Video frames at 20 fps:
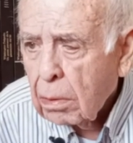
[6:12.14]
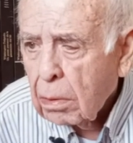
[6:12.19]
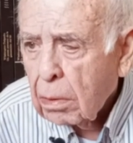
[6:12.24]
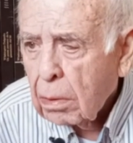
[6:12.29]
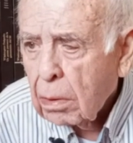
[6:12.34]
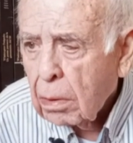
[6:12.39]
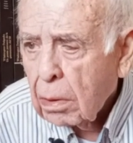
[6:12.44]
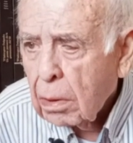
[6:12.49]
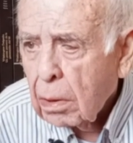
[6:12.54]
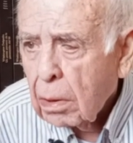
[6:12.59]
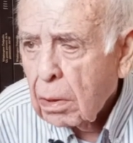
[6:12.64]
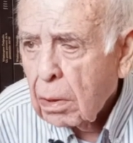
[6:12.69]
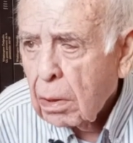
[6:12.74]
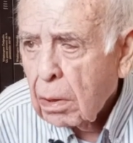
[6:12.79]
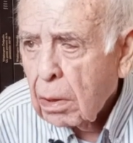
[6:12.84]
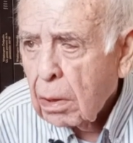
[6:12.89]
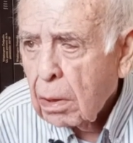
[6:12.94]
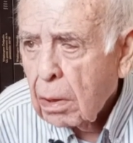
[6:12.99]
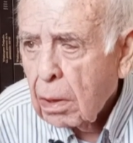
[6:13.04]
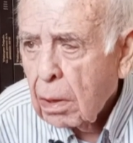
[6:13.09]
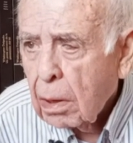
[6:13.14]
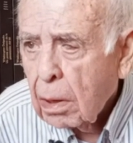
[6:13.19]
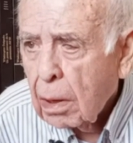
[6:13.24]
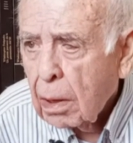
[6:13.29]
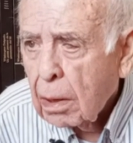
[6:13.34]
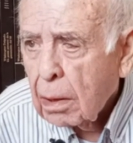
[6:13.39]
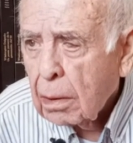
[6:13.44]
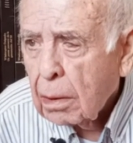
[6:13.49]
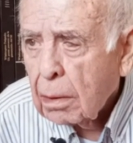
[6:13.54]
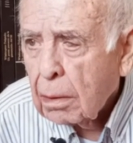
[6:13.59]
eh, ¿eso es solo
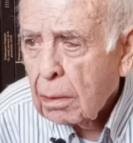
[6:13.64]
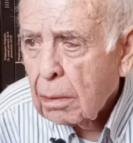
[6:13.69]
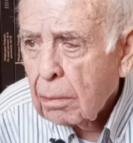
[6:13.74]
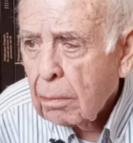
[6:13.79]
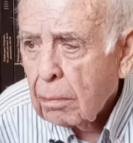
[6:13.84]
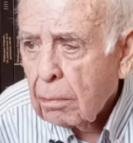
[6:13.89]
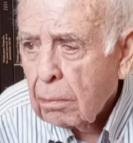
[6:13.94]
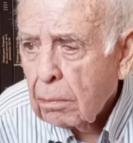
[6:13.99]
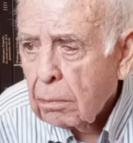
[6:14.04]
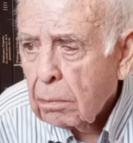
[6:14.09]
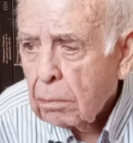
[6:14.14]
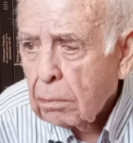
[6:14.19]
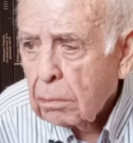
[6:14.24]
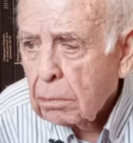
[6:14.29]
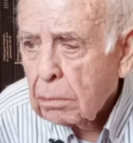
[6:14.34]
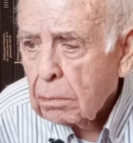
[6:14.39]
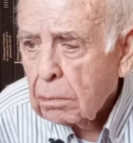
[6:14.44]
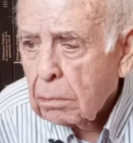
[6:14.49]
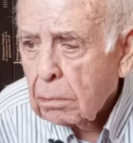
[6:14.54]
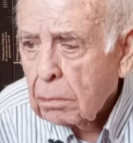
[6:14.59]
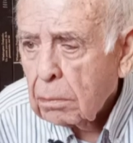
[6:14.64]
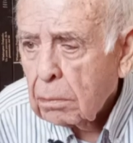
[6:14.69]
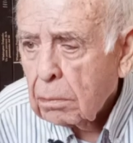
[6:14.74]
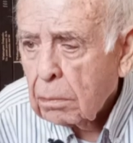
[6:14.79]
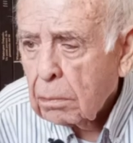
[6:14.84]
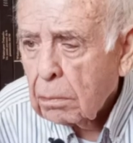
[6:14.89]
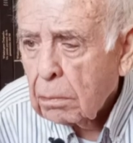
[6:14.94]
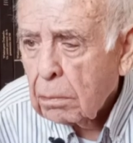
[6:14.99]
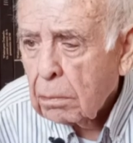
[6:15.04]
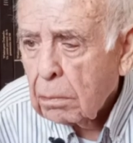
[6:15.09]
una definición meramente
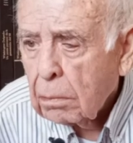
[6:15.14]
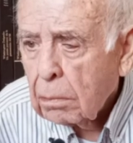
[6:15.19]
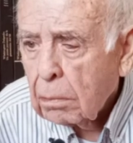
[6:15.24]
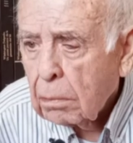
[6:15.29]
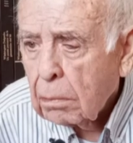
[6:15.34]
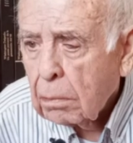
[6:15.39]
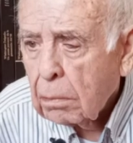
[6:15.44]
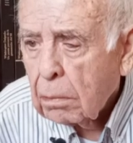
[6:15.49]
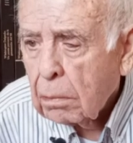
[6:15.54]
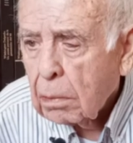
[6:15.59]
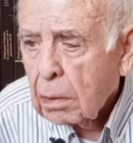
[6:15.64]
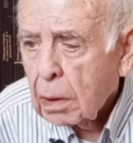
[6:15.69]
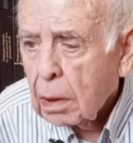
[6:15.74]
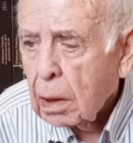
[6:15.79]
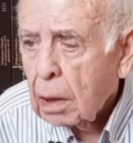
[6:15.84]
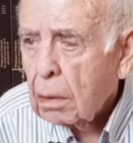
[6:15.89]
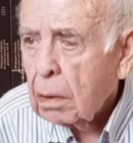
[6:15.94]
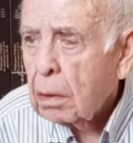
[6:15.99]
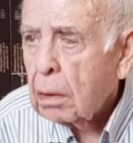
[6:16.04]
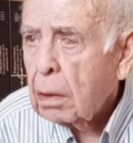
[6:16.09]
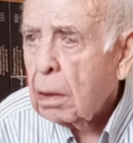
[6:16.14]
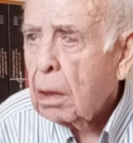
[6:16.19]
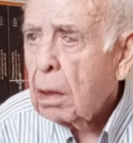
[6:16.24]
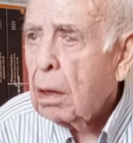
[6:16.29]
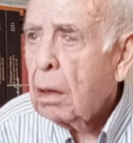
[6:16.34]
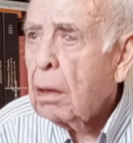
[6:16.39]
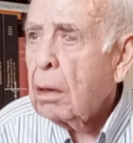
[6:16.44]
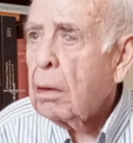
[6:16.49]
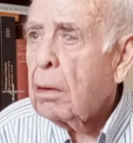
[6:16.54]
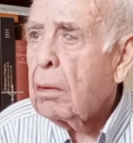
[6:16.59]
académica o
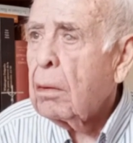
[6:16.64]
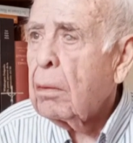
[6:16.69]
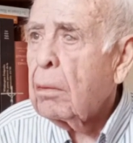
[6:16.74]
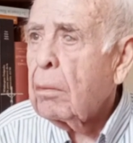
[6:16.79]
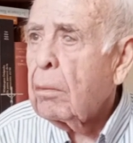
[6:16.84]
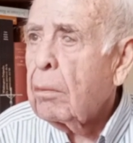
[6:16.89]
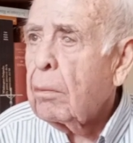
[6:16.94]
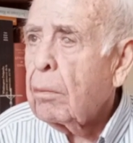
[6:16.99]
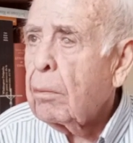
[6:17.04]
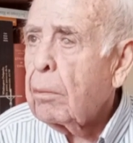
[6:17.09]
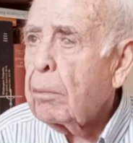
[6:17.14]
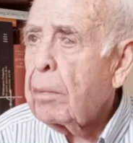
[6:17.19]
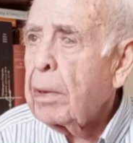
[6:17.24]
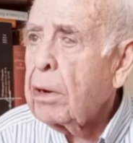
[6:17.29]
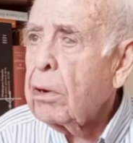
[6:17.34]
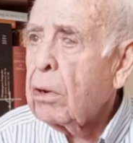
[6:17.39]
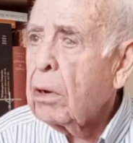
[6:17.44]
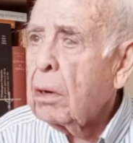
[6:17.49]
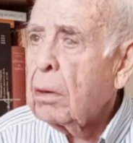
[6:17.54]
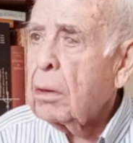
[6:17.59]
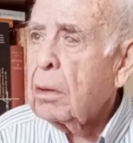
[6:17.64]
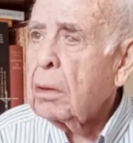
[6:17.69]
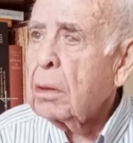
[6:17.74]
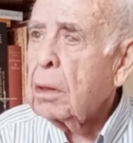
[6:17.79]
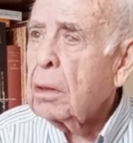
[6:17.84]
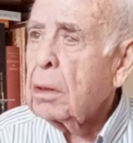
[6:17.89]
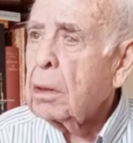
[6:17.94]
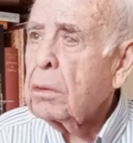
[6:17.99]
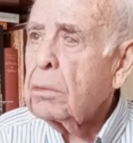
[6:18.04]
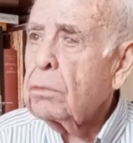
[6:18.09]
tiene también pero, un
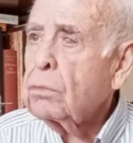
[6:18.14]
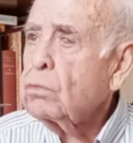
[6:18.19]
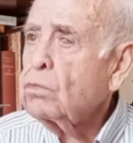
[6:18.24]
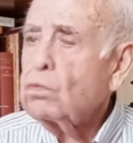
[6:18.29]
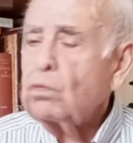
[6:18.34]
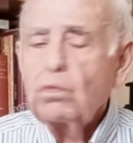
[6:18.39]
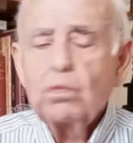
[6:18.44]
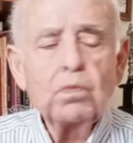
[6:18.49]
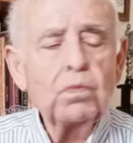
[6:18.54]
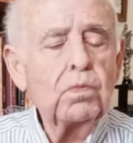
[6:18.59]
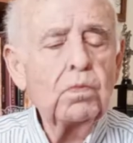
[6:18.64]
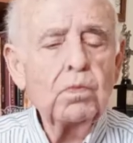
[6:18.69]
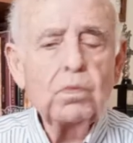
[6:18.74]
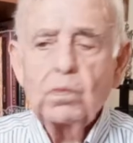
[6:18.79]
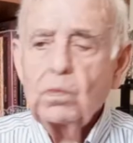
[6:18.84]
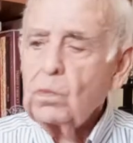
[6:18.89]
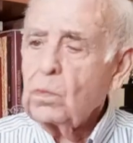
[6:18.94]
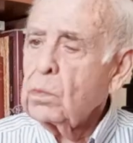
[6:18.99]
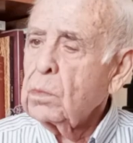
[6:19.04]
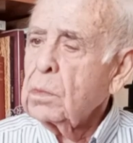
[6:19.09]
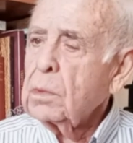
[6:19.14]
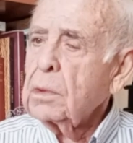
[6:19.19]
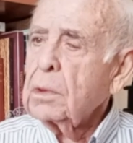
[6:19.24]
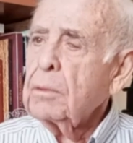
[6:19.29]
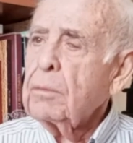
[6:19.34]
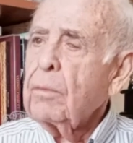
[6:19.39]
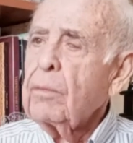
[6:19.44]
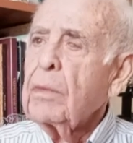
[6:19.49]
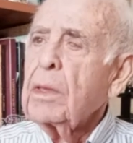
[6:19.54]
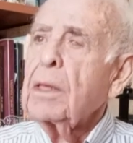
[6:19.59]
tinte peyorativo que va más
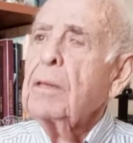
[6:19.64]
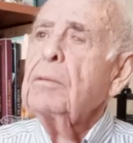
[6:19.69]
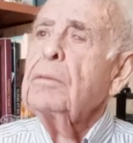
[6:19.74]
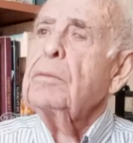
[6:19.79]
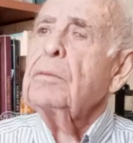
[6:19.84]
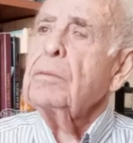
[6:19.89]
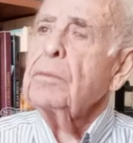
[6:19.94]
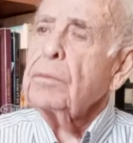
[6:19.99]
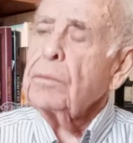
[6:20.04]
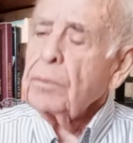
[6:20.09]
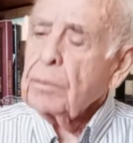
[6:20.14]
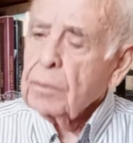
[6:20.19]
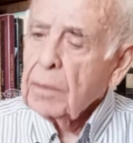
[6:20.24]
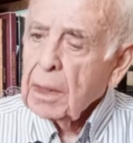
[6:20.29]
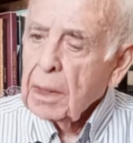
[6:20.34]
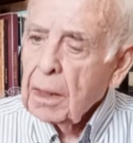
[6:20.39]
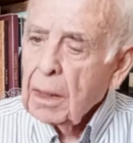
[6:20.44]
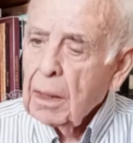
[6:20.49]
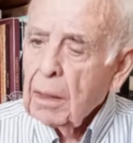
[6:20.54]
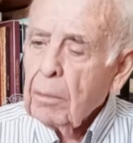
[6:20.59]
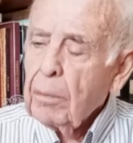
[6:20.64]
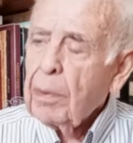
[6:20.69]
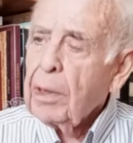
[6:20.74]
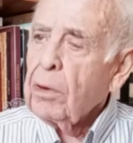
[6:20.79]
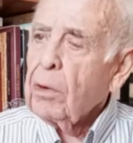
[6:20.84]
allá de su carácter académico.